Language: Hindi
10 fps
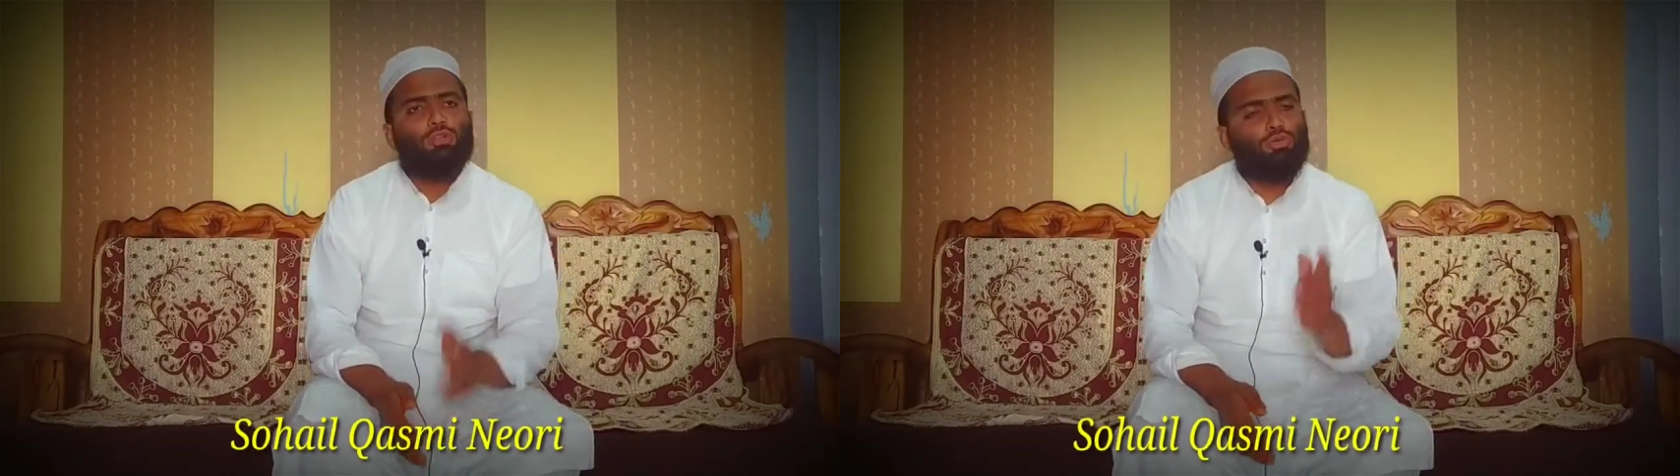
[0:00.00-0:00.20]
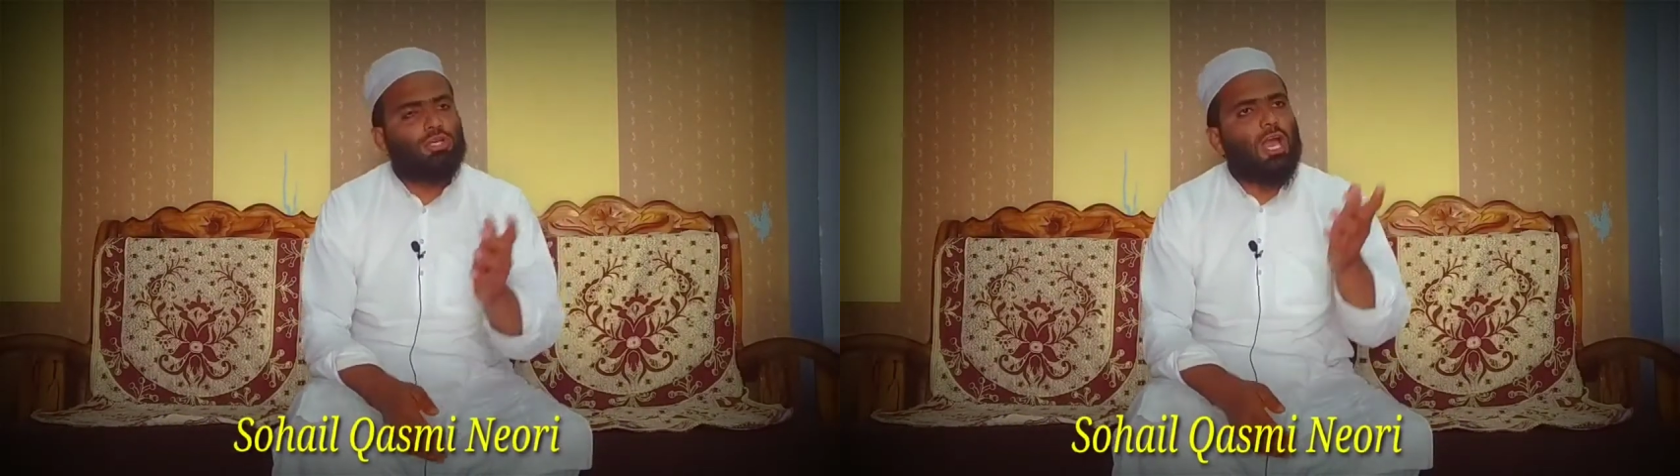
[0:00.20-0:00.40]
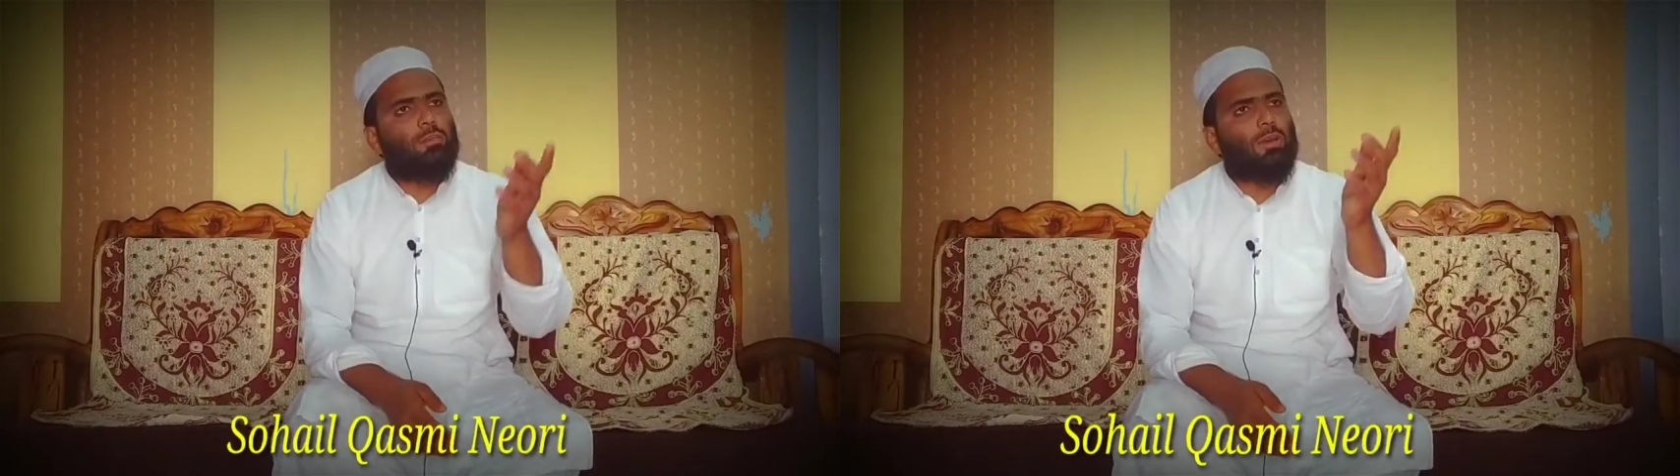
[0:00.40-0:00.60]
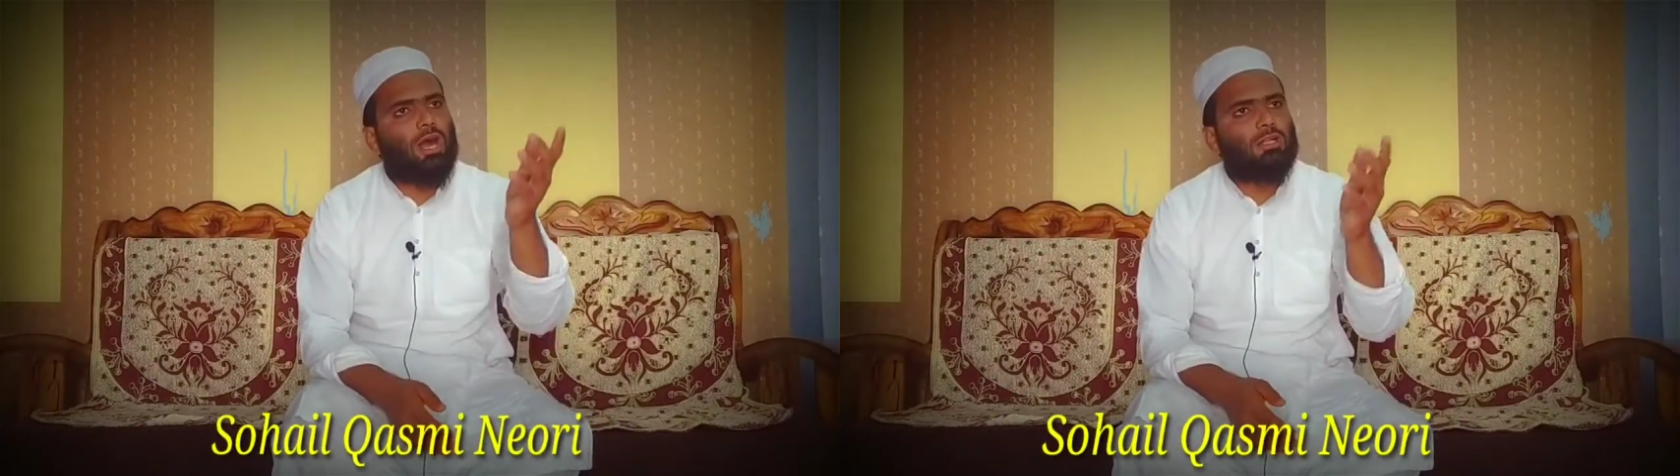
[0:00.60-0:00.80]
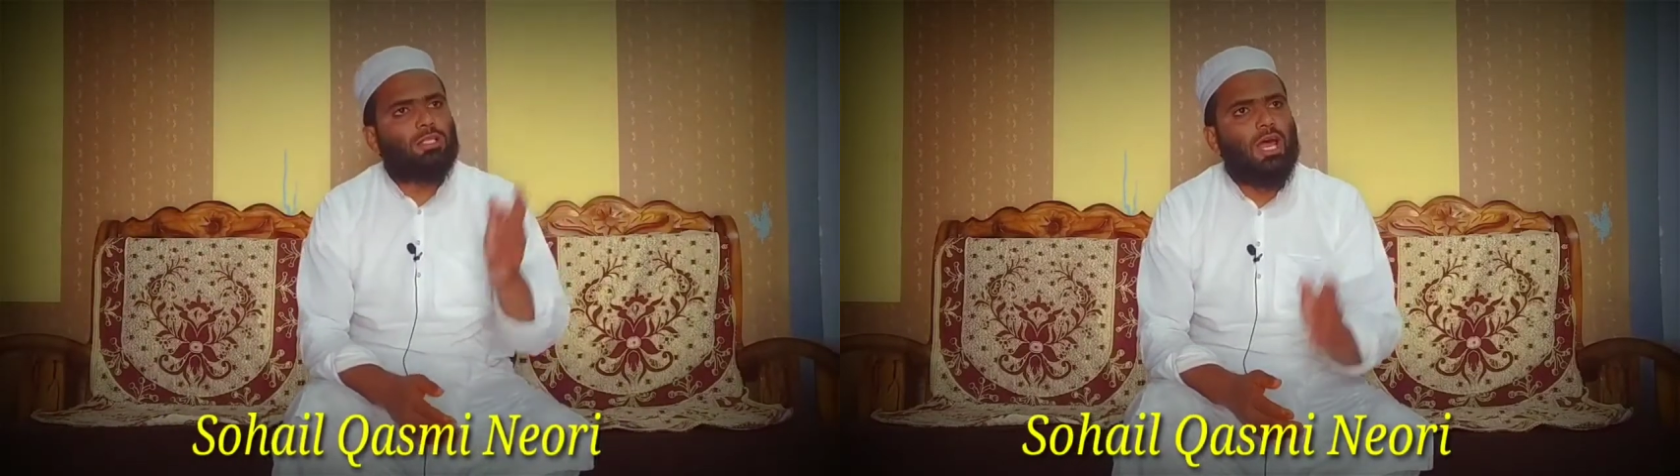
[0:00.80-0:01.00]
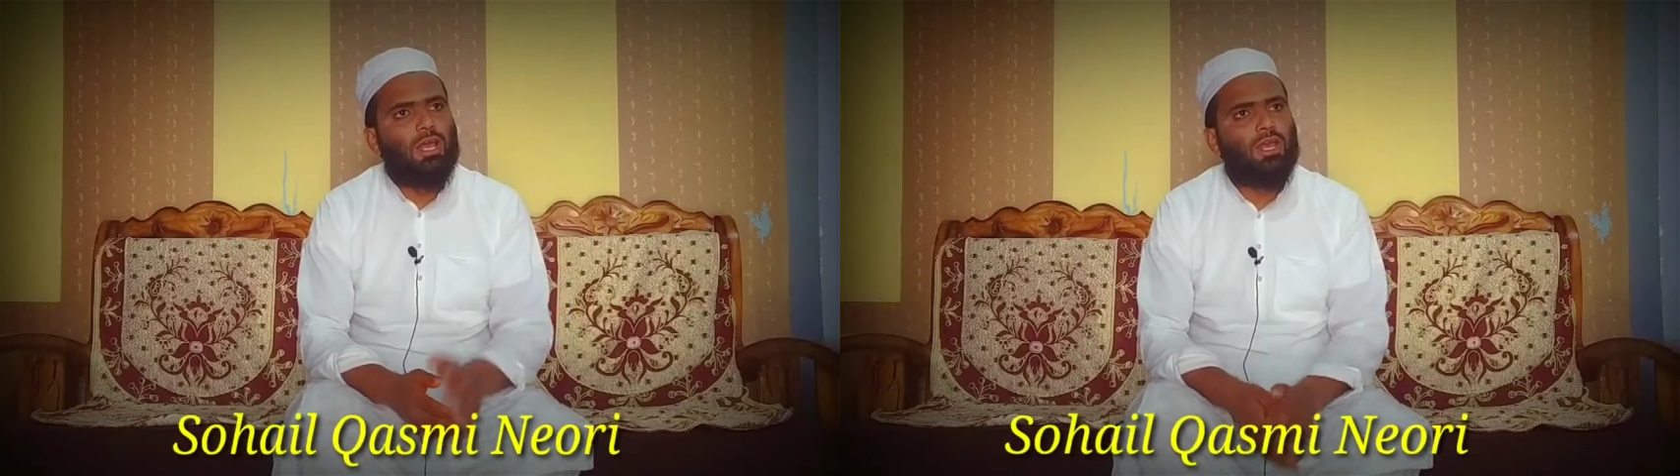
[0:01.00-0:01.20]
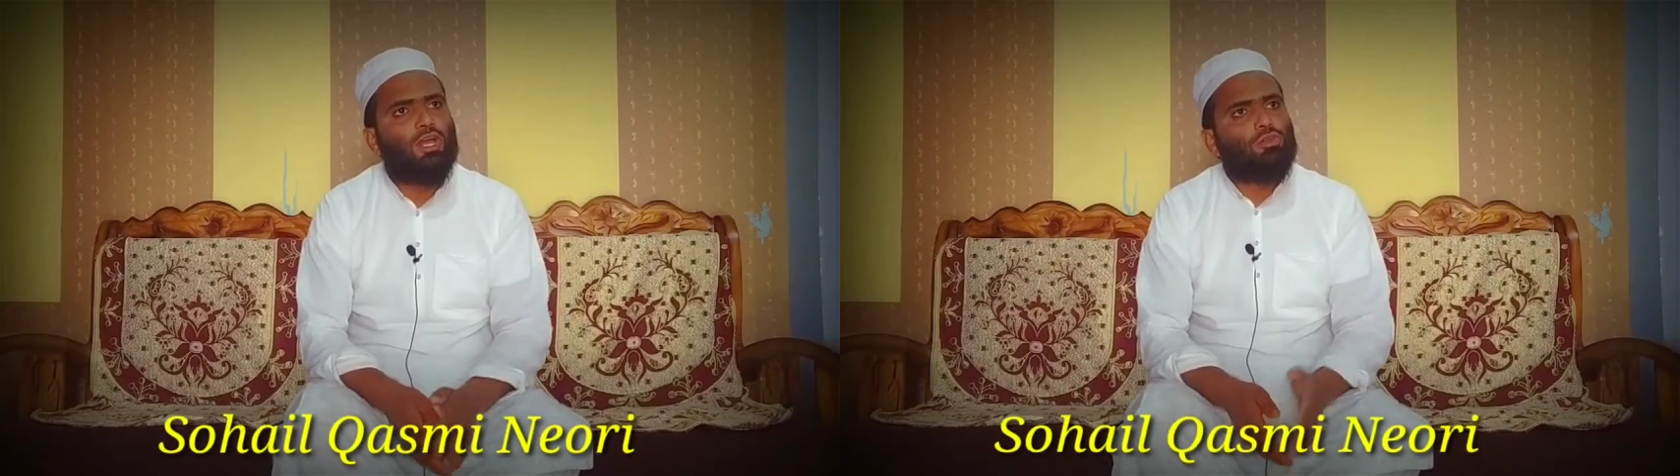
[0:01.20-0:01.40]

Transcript: तू क्या मांगता है